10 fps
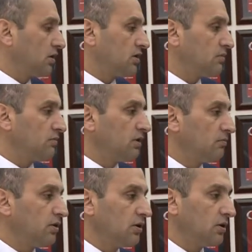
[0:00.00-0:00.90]
resimlerin
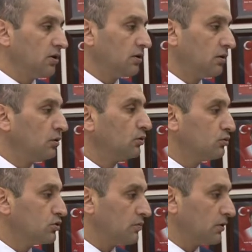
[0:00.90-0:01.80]
bedeli
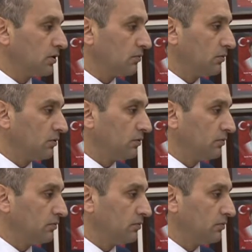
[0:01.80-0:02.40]
30 bin lira mı?